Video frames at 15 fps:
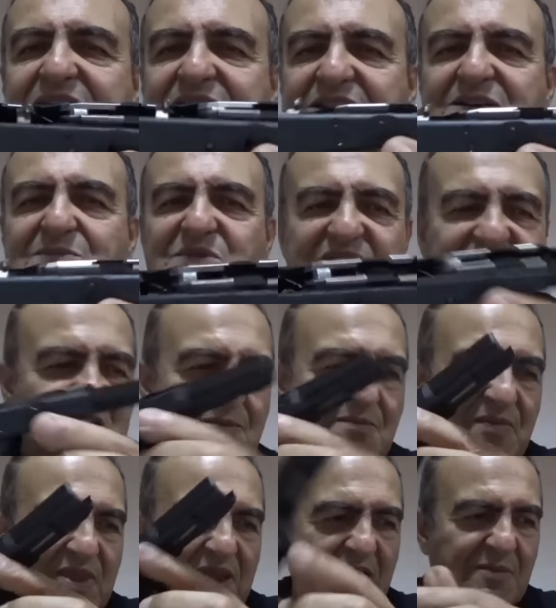girmeyeceğim
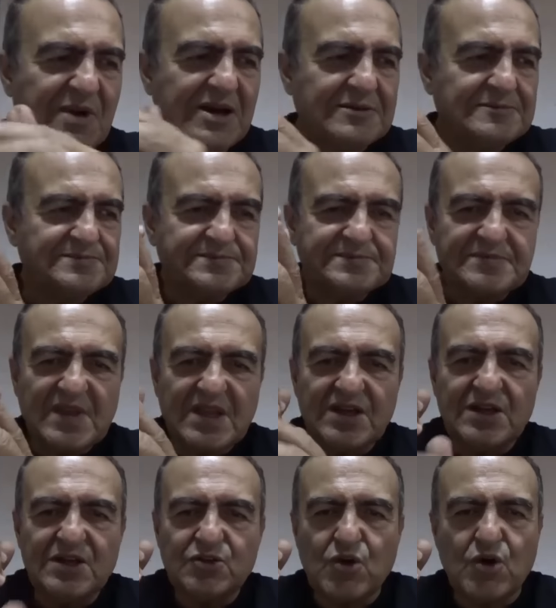ama
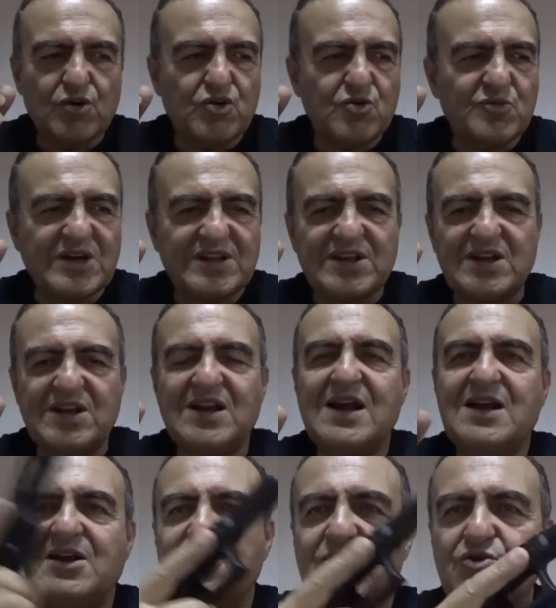e, gördüğüm
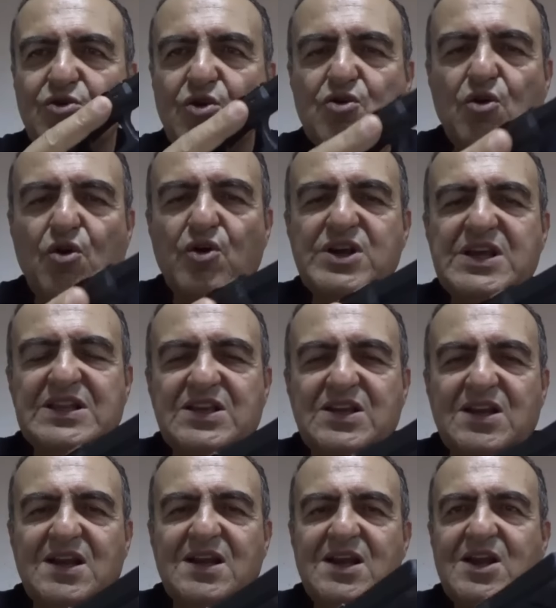kadarıyla Glock 17
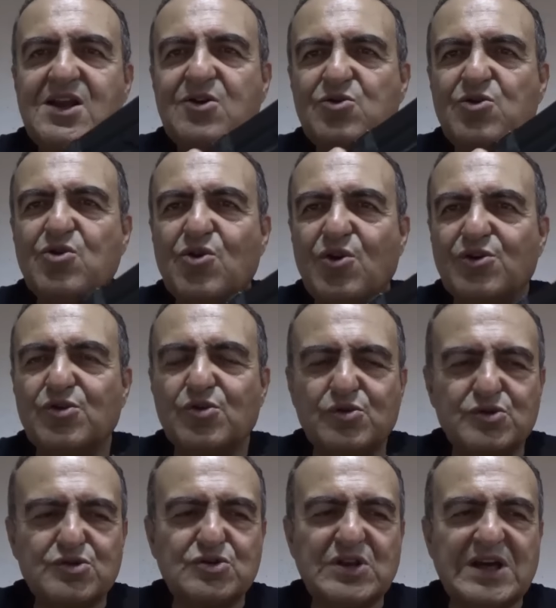ile Glock
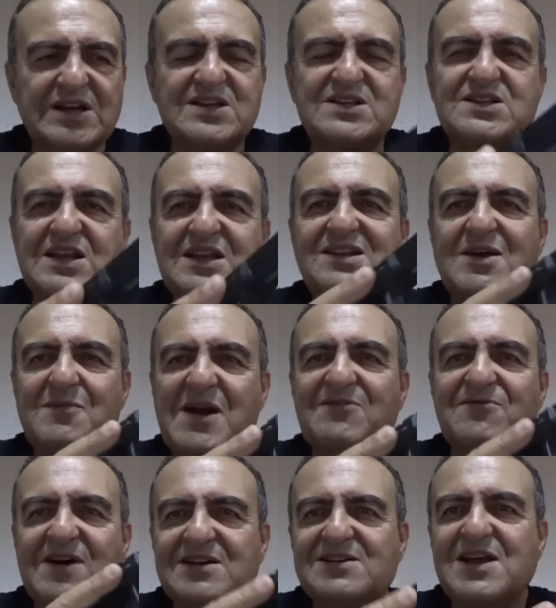19'un arasındaki temel
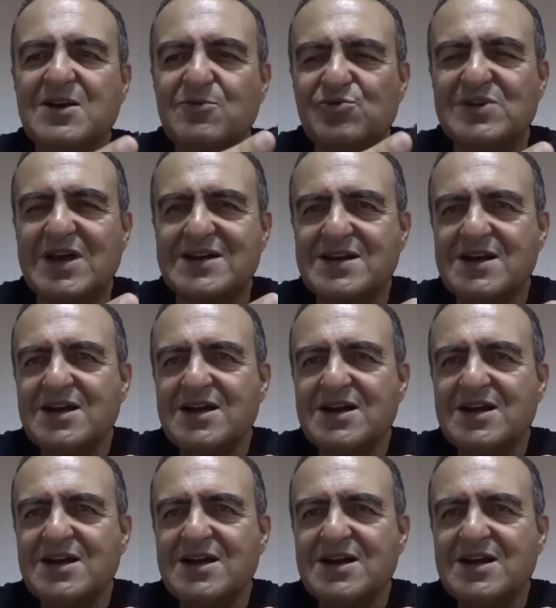farklar bunlar.